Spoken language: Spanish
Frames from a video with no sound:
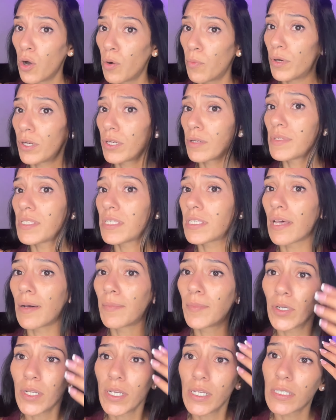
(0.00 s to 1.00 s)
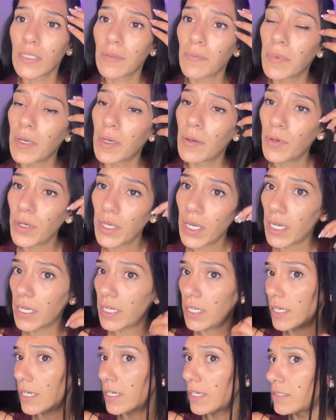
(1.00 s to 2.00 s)
Bueno, mis amores, me voy a
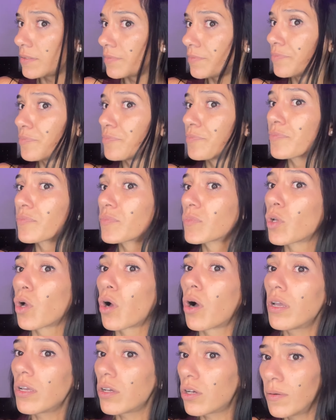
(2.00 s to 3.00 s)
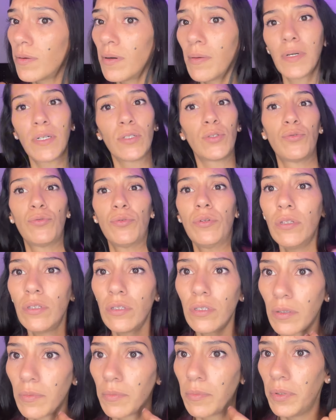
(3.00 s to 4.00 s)
ir a... Ay, cómo machuré
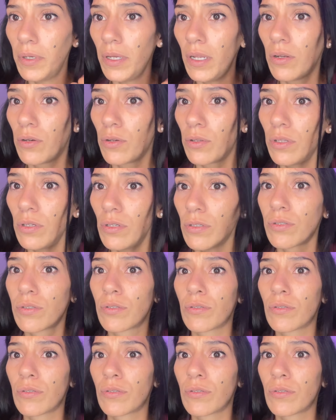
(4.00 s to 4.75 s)
este pelo, Dios.